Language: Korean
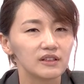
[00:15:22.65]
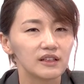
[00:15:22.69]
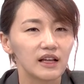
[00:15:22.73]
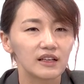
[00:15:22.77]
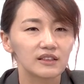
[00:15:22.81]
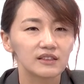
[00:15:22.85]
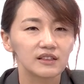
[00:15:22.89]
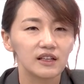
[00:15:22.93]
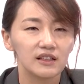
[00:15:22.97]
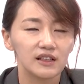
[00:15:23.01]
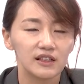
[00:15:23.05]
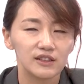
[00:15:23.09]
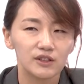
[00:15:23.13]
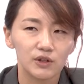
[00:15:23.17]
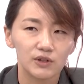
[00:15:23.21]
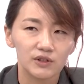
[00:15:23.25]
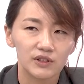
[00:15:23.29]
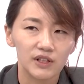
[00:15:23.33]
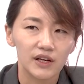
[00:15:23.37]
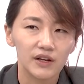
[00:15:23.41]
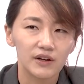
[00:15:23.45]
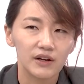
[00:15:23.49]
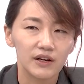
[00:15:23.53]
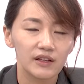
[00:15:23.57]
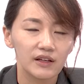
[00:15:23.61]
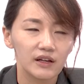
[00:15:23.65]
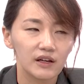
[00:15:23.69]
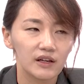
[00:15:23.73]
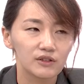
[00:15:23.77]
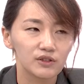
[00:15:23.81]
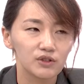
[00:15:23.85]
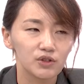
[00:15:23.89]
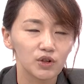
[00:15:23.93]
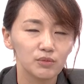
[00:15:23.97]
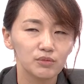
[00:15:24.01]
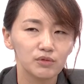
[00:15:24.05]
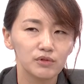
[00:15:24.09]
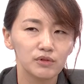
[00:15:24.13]
낙찰 예정자에 관한
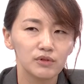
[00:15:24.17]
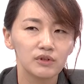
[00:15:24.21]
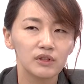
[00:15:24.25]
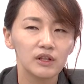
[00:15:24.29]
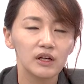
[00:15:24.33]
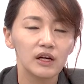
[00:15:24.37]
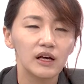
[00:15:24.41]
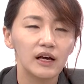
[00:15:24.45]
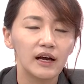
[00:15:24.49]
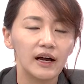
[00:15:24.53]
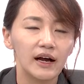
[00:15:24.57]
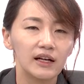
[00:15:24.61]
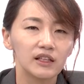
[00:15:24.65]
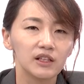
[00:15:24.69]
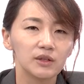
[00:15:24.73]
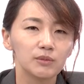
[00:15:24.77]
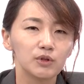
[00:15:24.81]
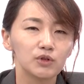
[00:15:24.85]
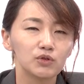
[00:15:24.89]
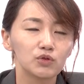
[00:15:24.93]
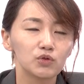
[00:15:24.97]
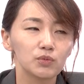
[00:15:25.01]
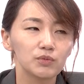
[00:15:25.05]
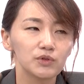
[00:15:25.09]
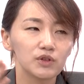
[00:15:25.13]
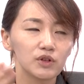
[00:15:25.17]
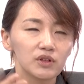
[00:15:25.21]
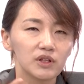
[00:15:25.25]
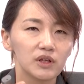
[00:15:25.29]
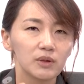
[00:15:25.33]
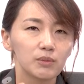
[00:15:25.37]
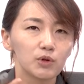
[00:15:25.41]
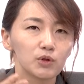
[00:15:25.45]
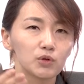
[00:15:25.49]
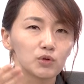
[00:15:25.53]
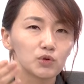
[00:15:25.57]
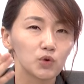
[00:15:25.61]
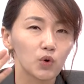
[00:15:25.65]
가처분 아니면 좀 전에
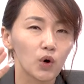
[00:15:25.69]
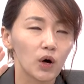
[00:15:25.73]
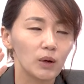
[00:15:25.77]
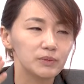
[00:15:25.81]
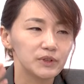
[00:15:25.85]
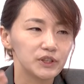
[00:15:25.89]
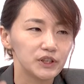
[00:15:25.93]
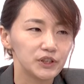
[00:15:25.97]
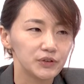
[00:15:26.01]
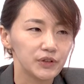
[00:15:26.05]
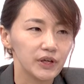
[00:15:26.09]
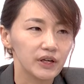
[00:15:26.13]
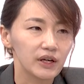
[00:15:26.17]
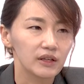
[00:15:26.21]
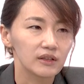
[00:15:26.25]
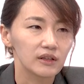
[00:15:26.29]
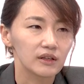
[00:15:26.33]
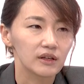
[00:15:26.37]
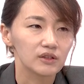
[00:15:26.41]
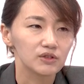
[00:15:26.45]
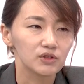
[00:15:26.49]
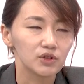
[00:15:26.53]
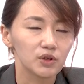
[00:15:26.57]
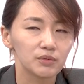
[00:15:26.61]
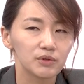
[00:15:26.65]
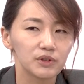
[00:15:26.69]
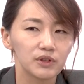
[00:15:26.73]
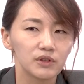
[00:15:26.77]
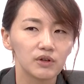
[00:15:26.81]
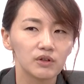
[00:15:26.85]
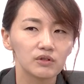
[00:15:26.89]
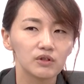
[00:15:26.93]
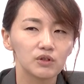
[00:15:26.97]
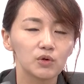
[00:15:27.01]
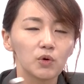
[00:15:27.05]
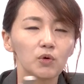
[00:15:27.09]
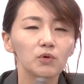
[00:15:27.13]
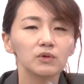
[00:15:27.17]
뭐 조합 지위에 관한 가처분
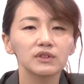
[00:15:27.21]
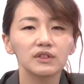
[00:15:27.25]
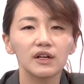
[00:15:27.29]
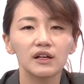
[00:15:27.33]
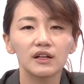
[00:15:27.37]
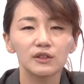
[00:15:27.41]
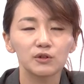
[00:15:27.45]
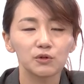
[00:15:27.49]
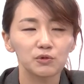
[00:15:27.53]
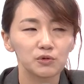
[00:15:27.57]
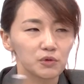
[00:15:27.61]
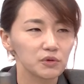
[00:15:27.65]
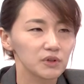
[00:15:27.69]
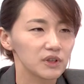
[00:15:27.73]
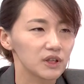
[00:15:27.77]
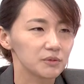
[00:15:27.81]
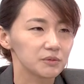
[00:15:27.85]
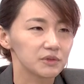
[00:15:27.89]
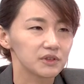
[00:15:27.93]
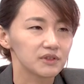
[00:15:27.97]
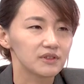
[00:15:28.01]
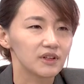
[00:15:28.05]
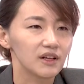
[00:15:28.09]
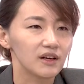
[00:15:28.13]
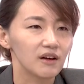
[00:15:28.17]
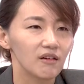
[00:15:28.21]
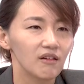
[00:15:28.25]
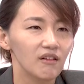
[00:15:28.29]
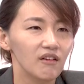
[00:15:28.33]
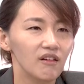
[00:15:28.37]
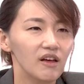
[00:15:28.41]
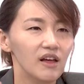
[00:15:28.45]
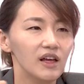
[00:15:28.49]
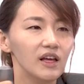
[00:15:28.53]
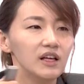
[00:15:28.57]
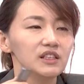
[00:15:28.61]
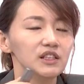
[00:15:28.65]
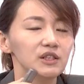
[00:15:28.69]
이거는 통상의 소송이랑 비슷해요.
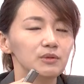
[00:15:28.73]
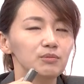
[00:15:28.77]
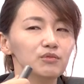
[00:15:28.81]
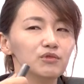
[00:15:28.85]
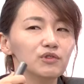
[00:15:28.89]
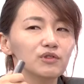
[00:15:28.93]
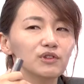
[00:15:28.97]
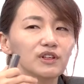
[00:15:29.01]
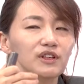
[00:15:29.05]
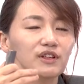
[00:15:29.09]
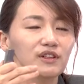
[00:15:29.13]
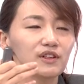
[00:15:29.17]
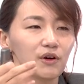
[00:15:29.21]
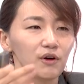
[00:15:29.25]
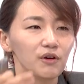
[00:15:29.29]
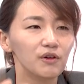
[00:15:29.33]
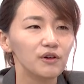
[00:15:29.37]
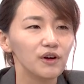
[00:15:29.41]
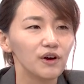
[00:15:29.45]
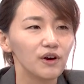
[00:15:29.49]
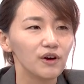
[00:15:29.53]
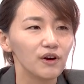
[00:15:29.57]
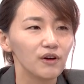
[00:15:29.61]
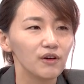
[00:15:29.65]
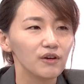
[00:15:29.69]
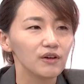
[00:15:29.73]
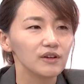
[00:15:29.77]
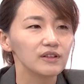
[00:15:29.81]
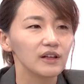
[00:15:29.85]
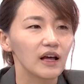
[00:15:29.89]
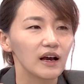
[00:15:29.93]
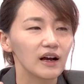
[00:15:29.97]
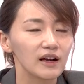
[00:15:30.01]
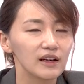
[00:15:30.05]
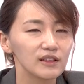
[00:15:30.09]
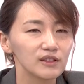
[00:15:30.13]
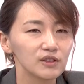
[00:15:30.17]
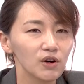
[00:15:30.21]
신문기일이 열려요.
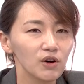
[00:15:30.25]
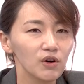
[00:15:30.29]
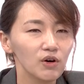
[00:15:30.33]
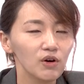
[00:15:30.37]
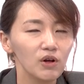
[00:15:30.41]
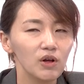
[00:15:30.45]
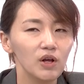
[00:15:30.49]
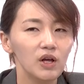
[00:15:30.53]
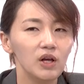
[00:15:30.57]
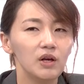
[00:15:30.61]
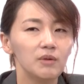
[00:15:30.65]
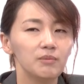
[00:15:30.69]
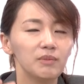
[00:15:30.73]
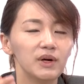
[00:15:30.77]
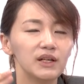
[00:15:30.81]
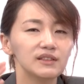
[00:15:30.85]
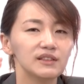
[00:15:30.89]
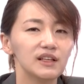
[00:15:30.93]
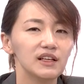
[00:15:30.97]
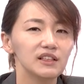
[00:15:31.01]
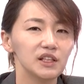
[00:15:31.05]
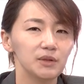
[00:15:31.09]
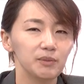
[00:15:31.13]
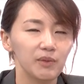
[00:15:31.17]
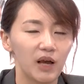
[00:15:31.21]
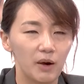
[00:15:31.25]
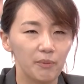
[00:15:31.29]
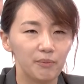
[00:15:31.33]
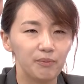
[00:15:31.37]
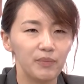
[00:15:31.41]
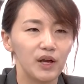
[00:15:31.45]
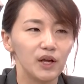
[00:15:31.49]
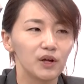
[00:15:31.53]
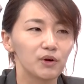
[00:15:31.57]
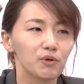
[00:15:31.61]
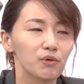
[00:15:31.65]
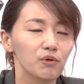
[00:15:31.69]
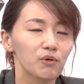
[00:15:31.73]
나가서 판사님이 앞에
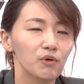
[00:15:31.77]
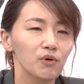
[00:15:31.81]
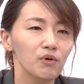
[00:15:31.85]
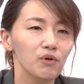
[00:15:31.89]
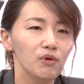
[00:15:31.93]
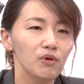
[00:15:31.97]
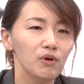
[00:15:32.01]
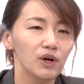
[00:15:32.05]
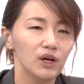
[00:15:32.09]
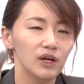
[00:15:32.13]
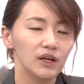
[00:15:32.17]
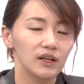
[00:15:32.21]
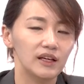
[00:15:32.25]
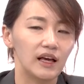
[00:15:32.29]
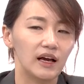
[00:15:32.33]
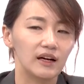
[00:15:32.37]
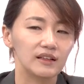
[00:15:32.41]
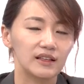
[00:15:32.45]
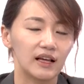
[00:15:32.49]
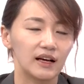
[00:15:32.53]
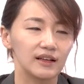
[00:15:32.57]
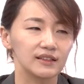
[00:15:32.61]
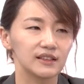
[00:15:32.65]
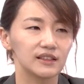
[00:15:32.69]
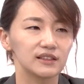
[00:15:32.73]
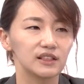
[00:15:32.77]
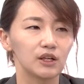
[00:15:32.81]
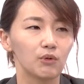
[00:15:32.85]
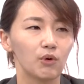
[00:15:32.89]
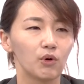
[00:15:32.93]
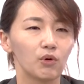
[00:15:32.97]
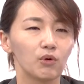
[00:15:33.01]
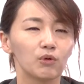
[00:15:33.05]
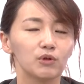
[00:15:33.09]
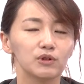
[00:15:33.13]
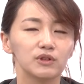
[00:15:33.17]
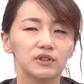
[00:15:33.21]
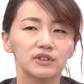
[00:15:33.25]
있고 양 당사자
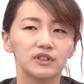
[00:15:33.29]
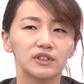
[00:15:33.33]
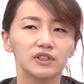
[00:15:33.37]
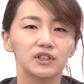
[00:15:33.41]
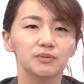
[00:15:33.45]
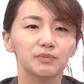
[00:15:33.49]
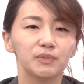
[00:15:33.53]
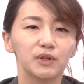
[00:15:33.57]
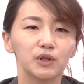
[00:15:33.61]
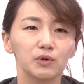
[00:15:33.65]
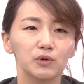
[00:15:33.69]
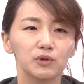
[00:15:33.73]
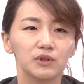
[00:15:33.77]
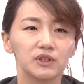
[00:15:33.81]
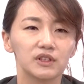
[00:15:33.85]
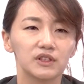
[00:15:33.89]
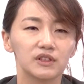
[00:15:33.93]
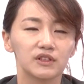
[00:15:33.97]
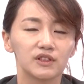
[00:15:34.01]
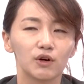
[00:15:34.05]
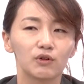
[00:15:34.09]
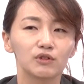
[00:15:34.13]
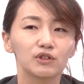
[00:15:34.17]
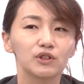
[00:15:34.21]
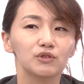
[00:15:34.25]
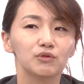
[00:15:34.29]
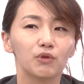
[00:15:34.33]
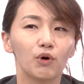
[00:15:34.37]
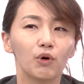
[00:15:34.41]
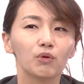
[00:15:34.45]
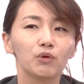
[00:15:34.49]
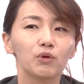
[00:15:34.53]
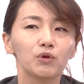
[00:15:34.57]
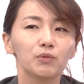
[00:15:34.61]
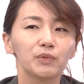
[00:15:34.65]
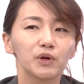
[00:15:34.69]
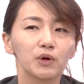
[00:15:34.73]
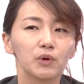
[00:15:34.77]
원고 측, 피고 측 여기서는
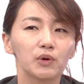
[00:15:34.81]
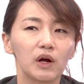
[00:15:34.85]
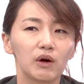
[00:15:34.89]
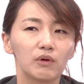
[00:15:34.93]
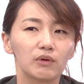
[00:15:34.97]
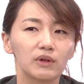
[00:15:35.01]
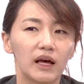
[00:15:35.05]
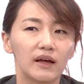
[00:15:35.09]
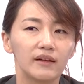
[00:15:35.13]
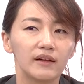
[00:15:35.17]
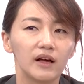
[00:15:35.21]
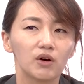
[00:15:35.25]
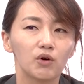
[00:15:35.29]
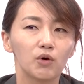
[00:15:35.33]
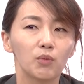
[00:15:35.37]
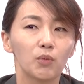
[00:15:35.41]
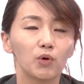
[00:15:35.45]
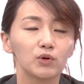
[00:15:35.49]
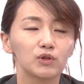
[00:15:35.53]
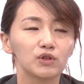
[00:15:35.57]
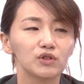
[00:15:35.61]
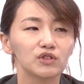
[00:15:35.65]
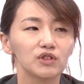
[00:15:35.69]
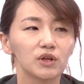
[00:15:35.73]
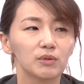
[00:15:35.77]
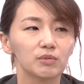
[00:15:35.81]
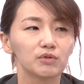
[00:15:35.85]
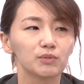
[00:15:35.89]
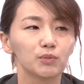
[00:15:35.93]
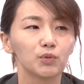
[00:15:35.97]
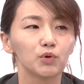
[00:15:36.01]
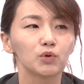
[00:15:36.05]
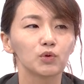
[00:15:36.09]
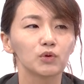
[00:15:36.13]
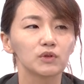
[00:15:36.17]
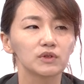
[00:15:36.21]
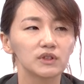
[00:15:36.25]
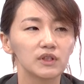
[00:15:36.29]
원고 피고라고는 안 하고 보전 처분은
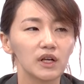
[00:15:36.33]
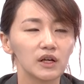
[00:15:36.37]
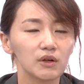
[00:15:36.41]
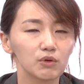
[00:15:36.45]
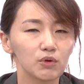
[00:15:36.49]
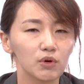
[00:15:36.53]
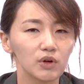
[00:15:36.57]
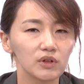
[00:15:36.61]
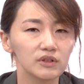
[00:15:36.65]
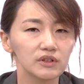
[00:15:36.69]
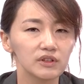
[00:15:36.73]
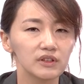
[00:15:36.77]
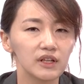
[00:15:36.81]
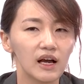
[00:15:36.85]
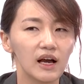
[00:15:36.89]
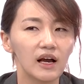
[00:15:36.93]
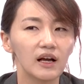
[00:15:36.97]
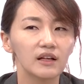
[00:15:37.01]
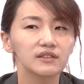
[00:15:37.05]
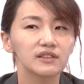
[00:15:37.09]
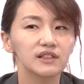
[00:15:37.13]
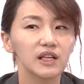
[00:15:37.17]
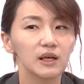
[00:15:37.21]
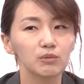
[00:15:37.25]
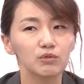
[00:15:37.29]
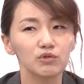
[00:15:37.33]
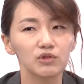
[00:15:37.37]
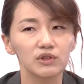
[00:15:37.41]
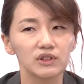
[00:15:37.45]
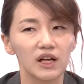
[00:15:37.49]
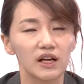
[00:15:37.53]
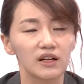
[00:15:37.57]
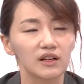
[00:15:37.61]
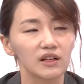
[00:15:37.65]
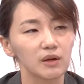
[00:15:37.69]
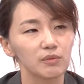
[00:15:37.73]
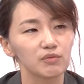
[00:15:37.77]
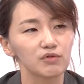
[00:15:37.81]
보통 채권자, 채무자
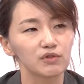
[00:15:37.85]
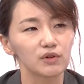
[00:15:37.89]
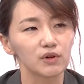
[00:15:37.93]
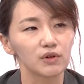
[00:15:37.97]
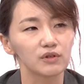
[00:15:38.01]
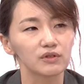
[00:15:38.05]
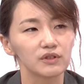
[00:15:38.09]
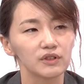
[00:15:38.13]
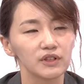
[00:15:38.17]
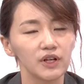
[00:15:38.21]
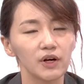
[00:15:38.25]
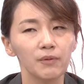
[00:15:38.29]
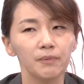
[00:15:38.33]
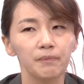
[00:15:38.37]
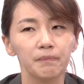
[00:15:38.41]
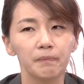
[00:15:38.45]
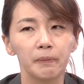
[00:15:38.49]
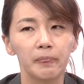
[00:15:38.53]
이렇게 부르거든요.